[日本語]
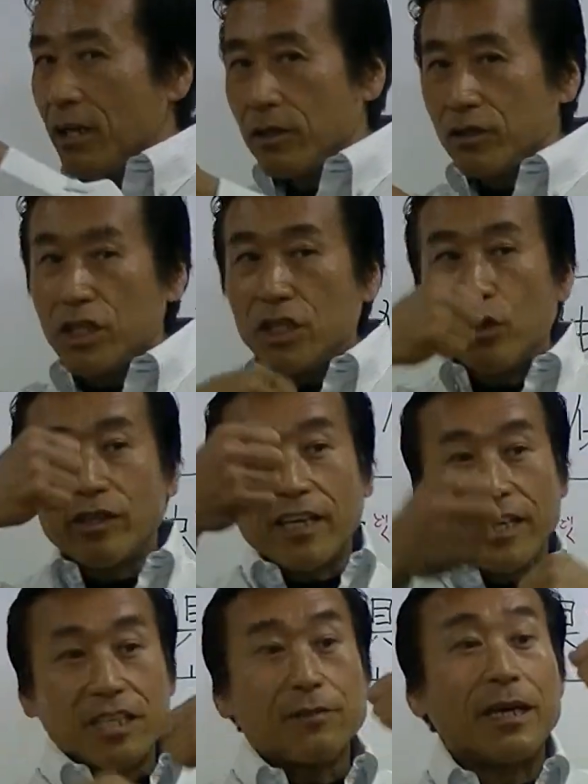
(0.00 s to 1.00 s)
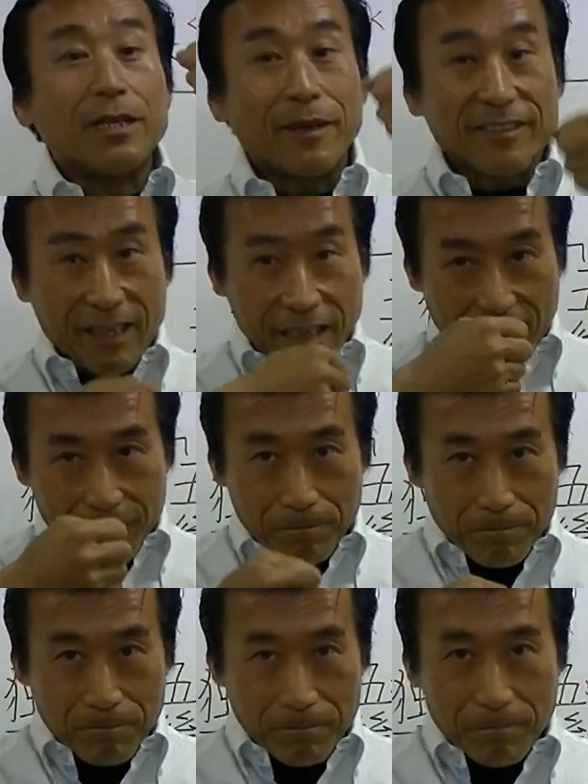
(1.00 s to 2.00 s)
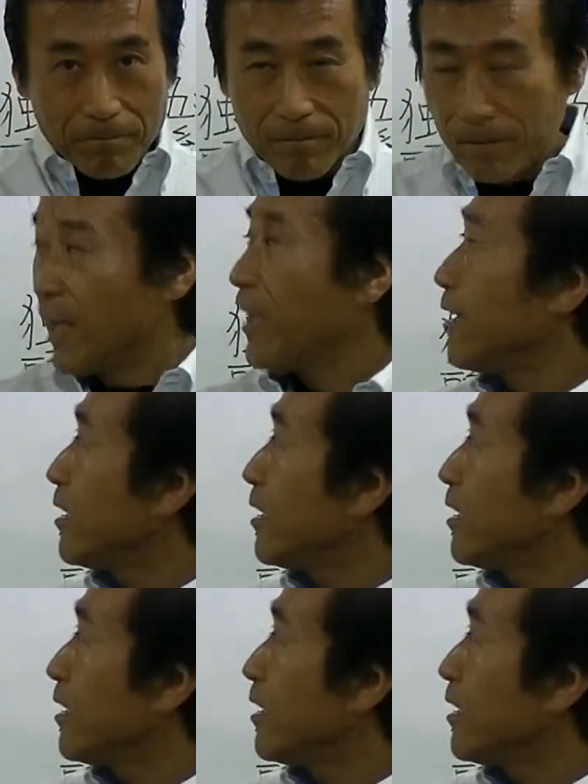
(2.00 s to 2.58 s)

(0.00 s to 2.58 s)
次の世界決まりますから。ね、